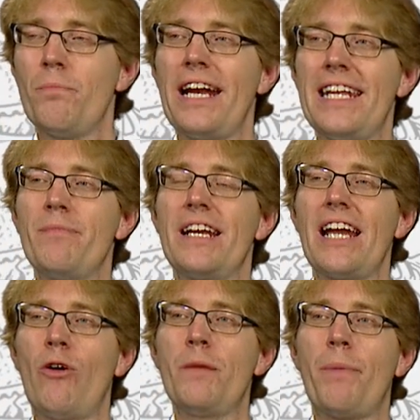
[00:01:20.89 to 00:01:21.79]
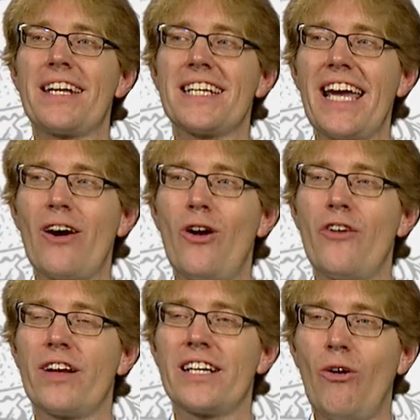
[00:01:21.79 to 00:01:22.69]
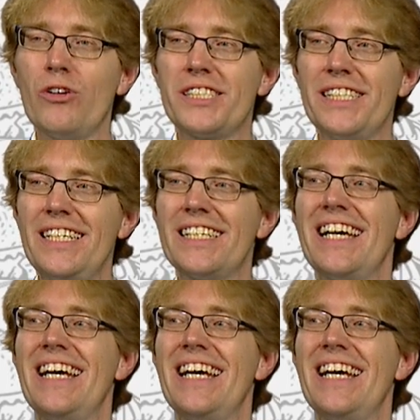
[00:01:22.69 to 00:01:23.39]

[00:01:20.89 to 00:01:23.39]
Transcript: bei dem genau die Parteirollen vertauscht sind.